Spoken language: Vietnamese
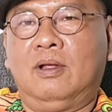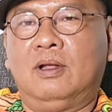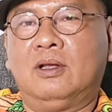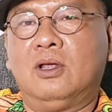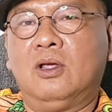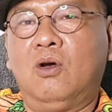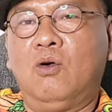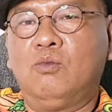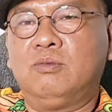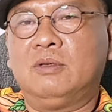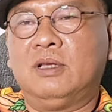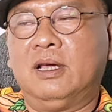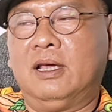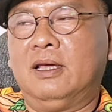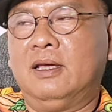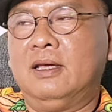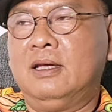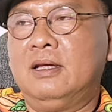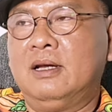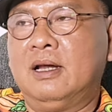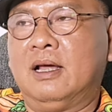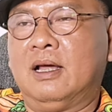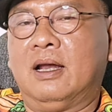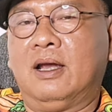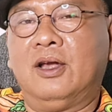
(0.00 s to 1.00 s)
vốn dĩ
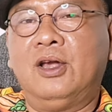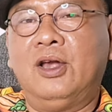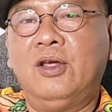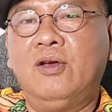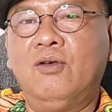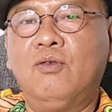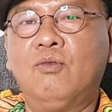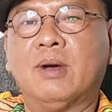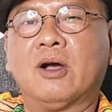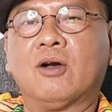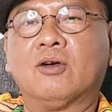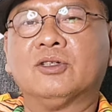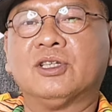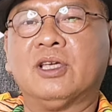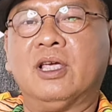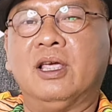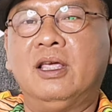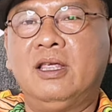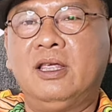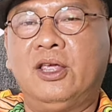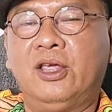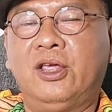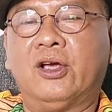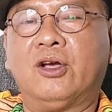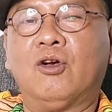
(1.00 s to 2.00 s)
là nếu mà có
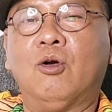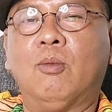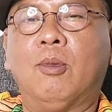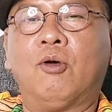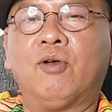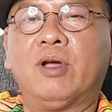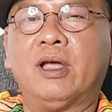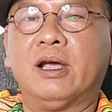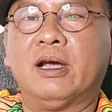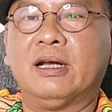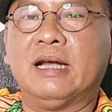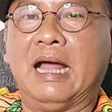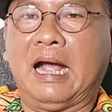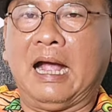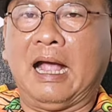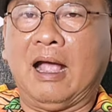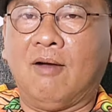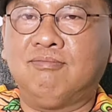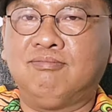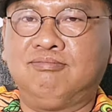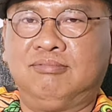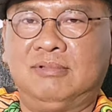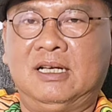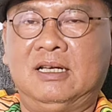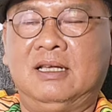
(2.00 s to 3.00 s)
sĩ diện của một cái người đàn
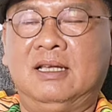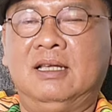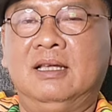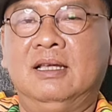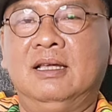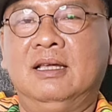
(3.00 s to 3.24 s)
ông đó